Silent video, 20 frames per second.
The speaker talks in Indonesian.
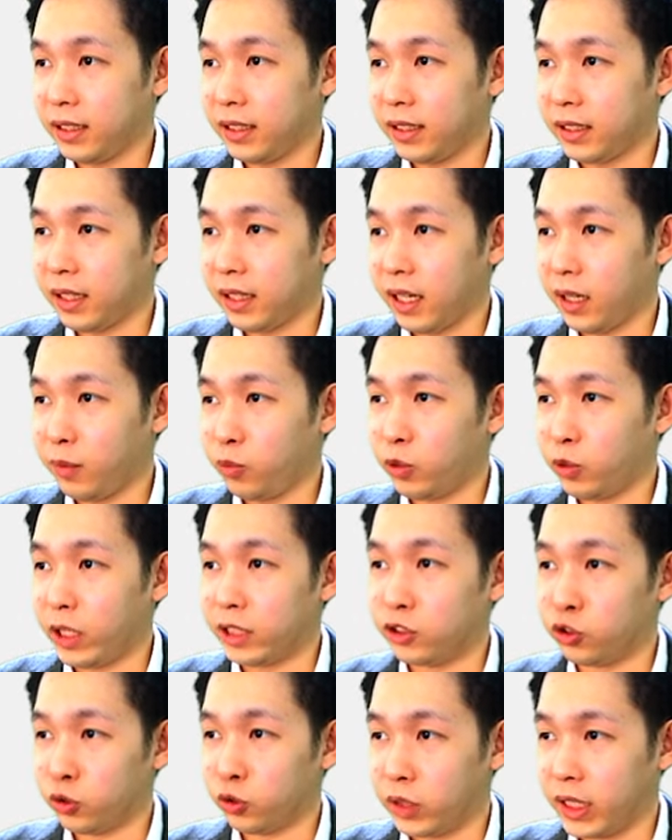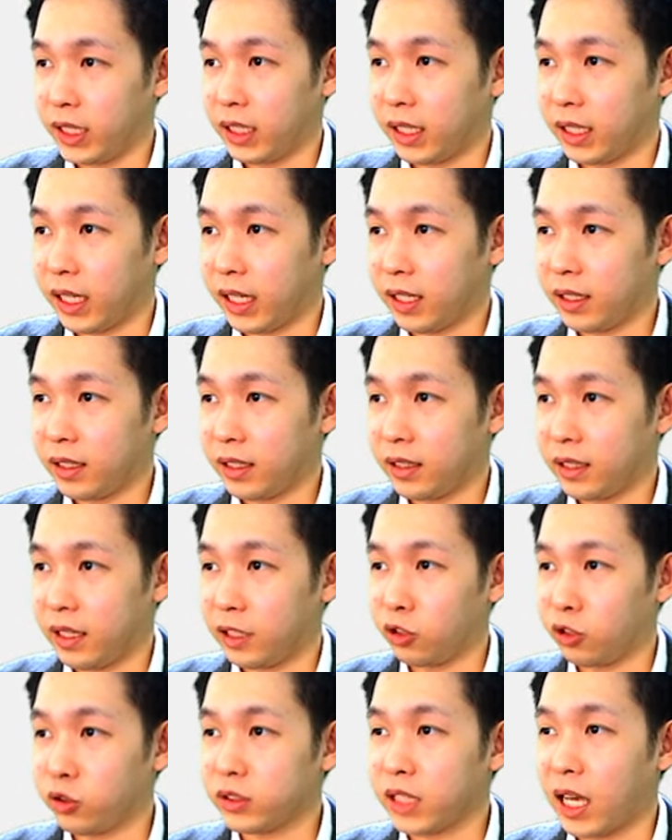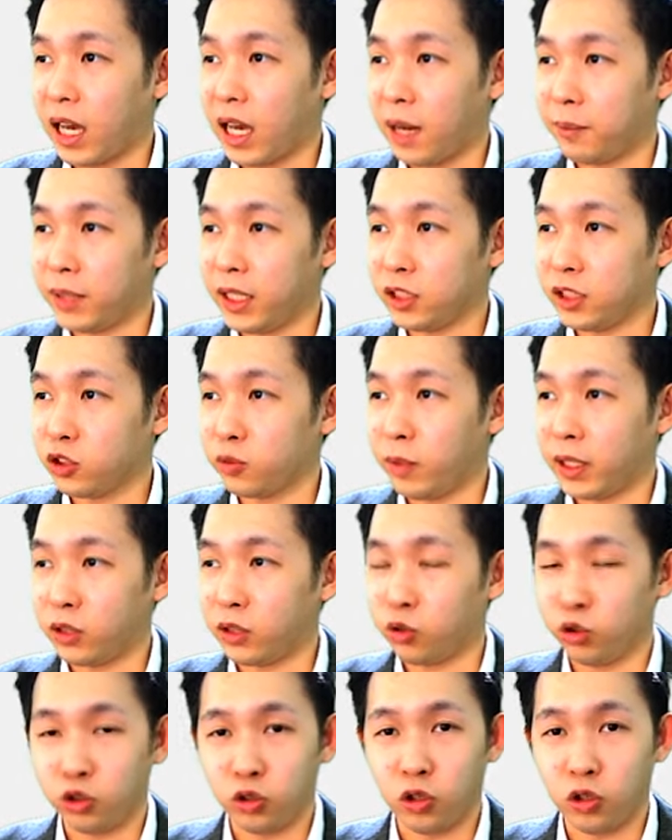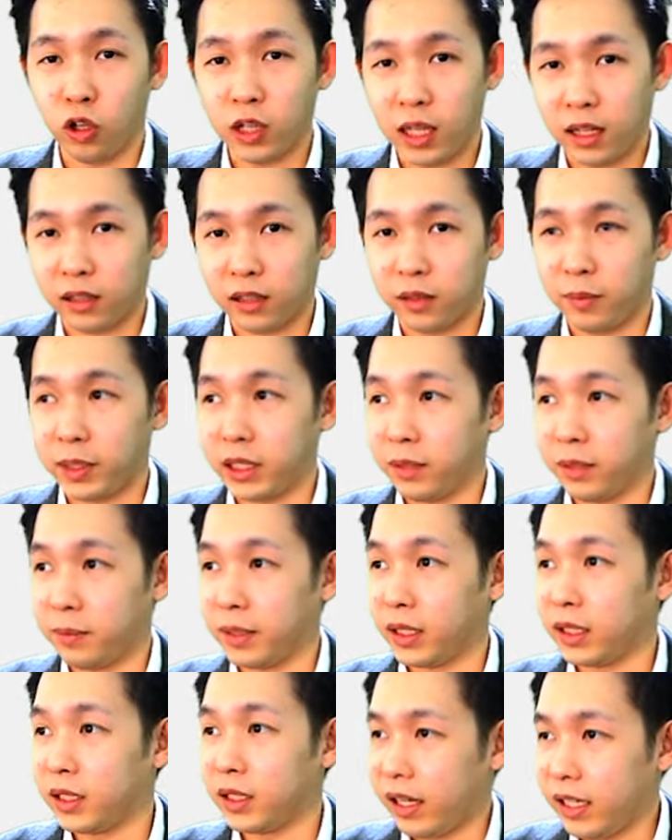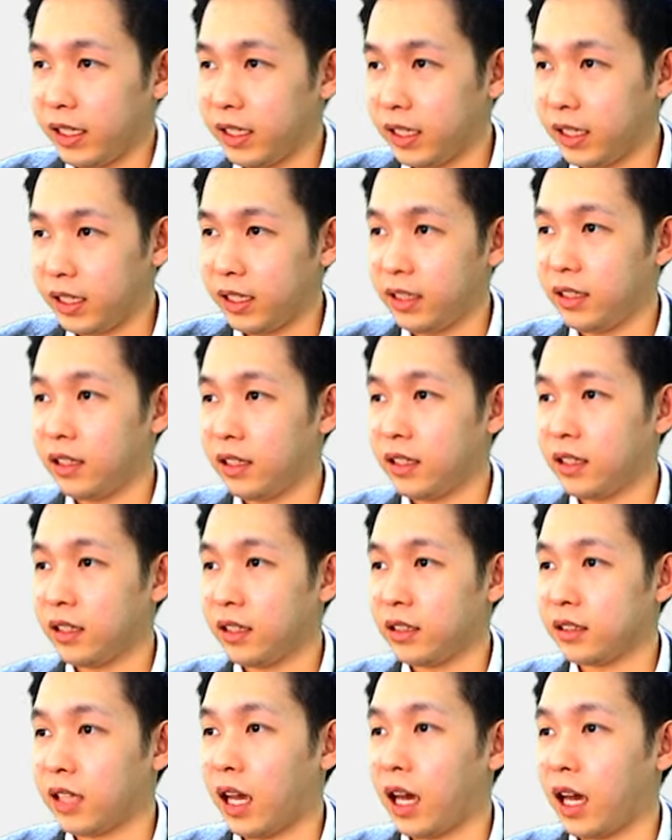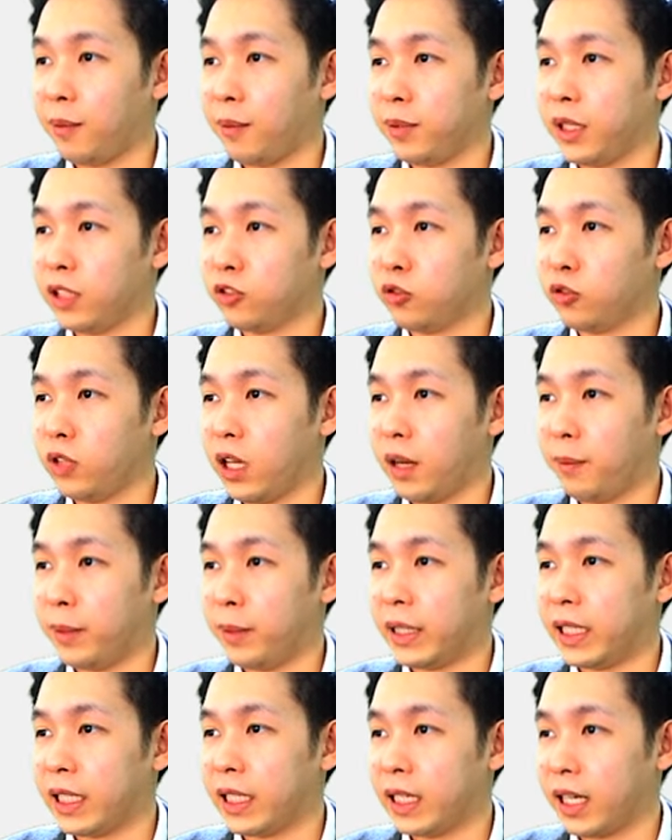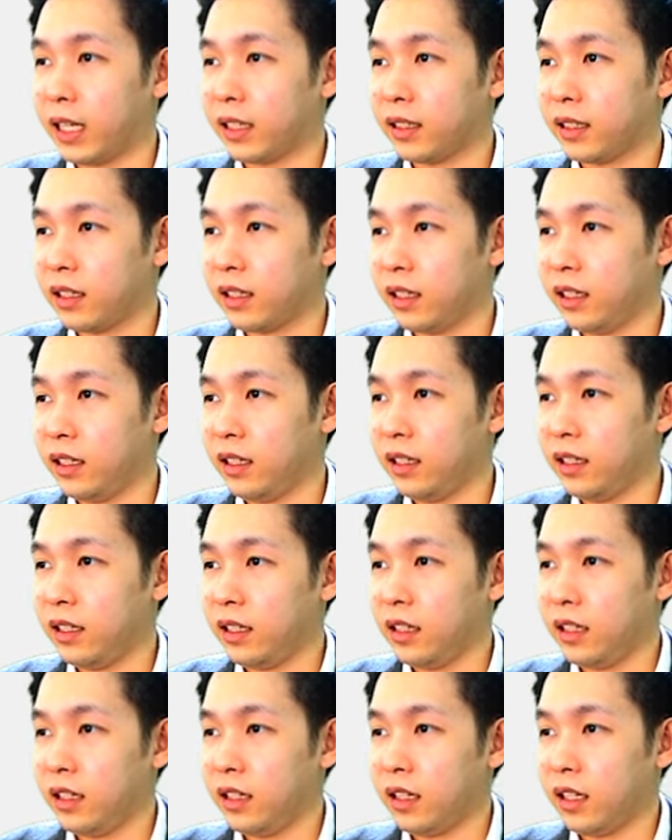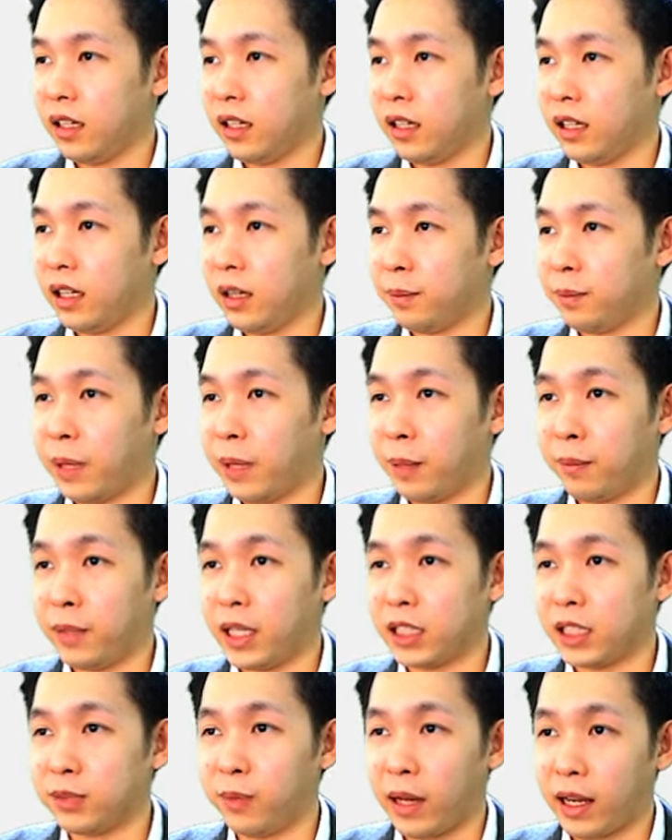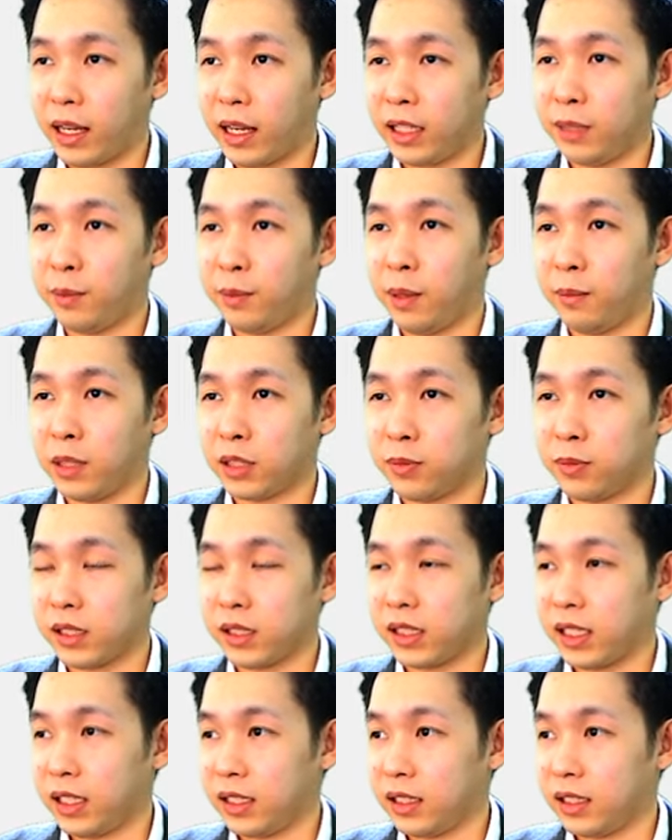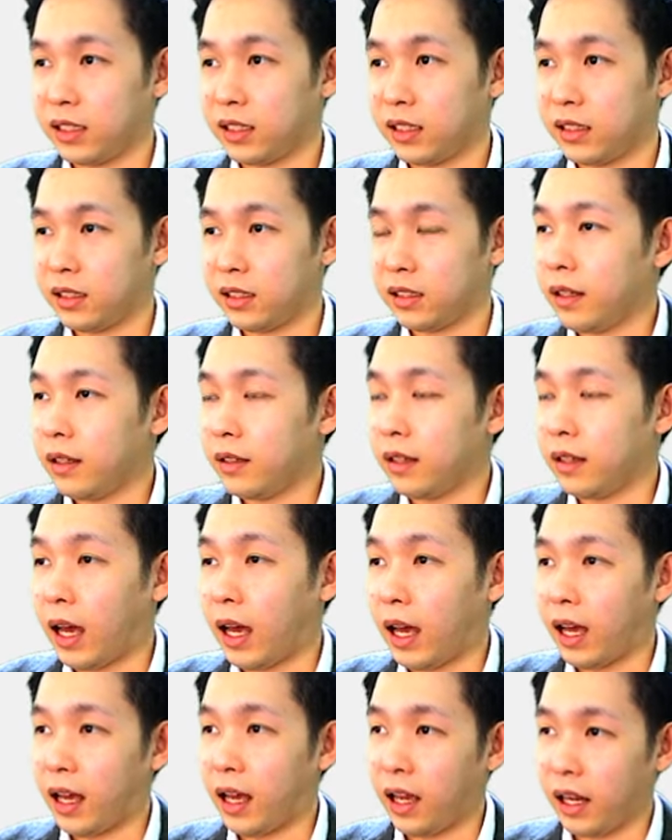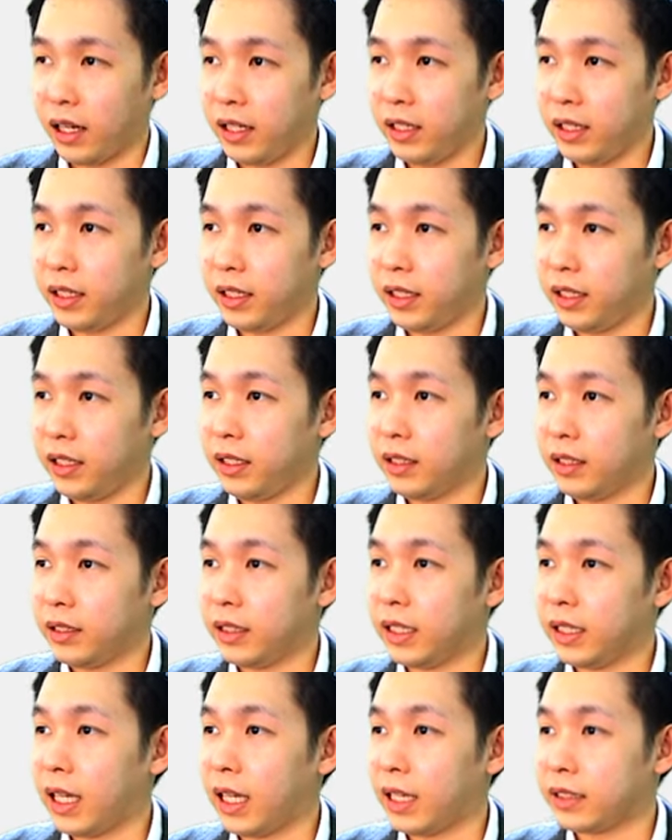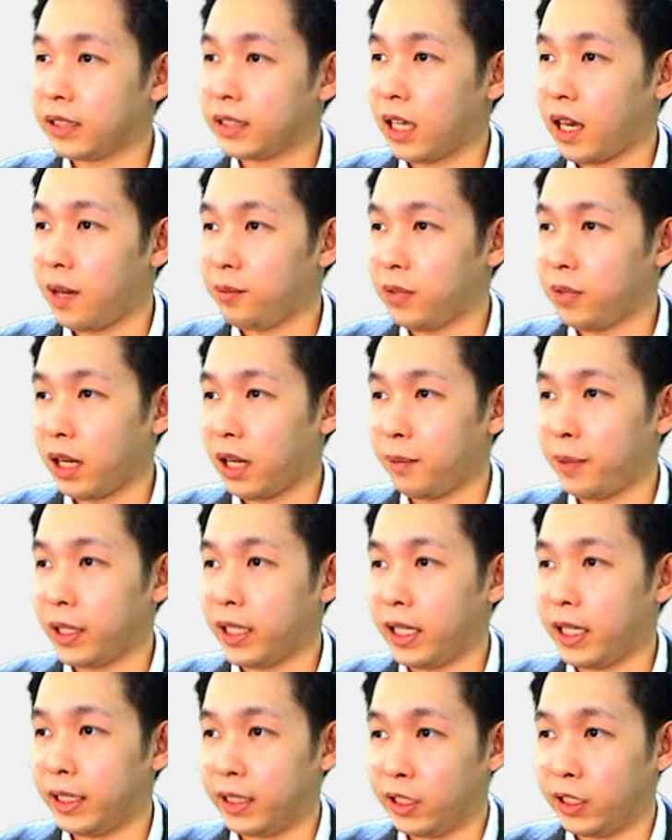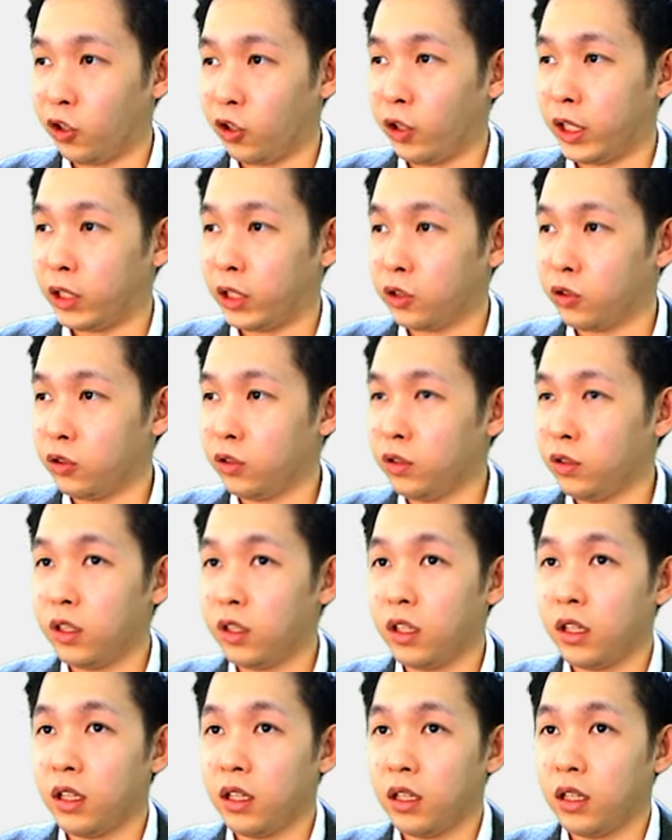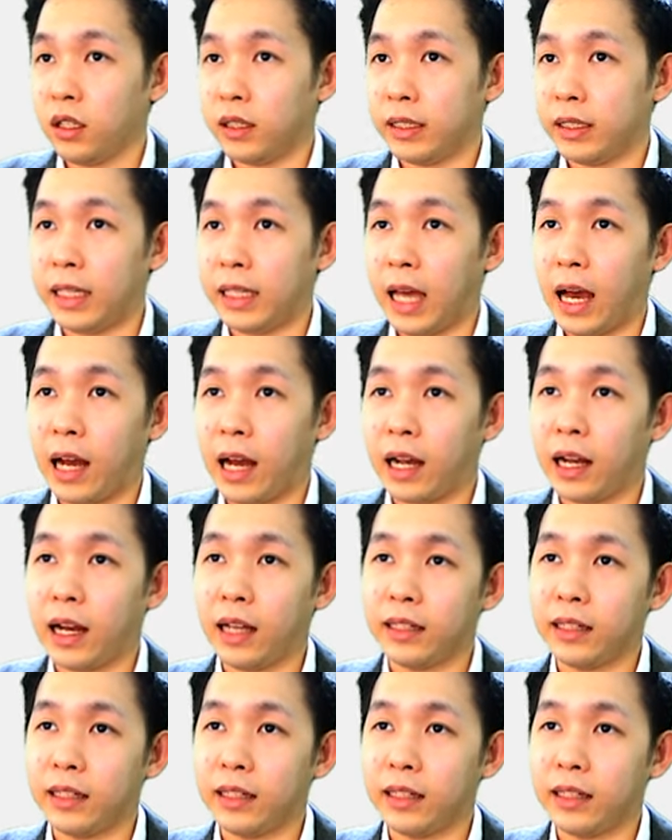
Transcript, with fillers: ya bulan Juni ya, itu sahamnya cuma 7 dolar, teman-teman. Ini sahamnya sudah meningkat ke uh, eh, 14 bahkan 15 persen Nah, hari ini nilai saham daripada NIO itu di angka